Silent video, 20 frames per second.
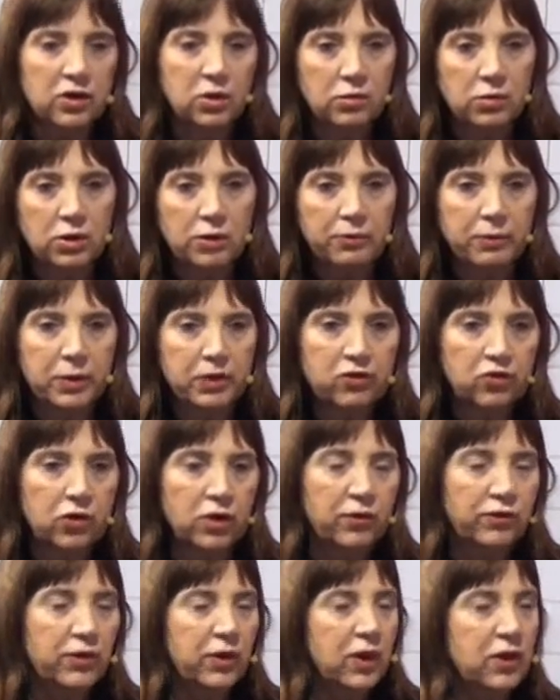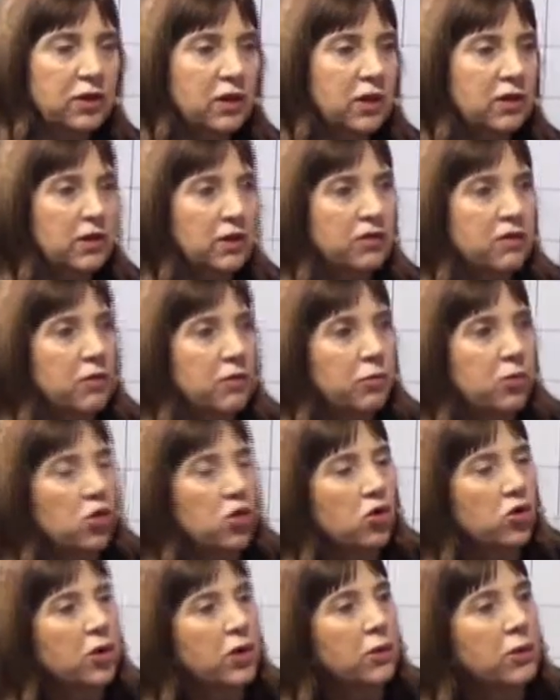5.000 pesos a la fiesta, hasta hace
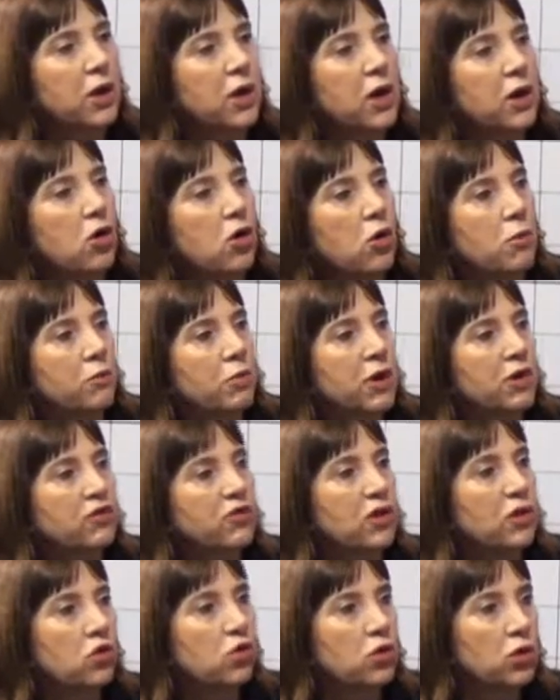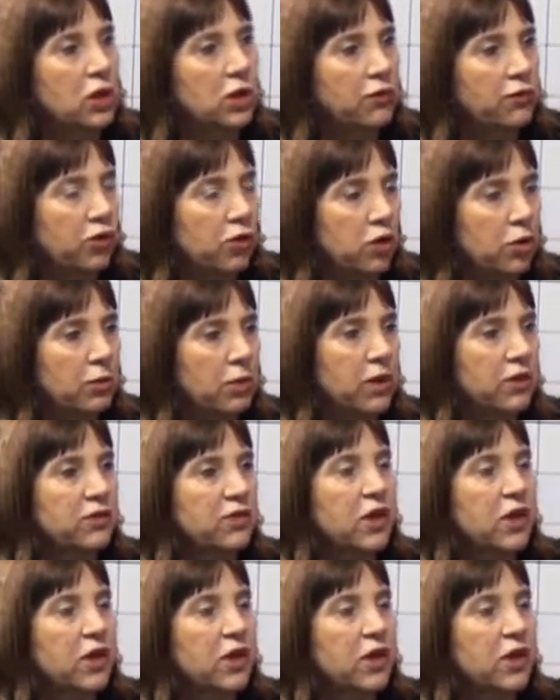poco debían comprarse los uniformes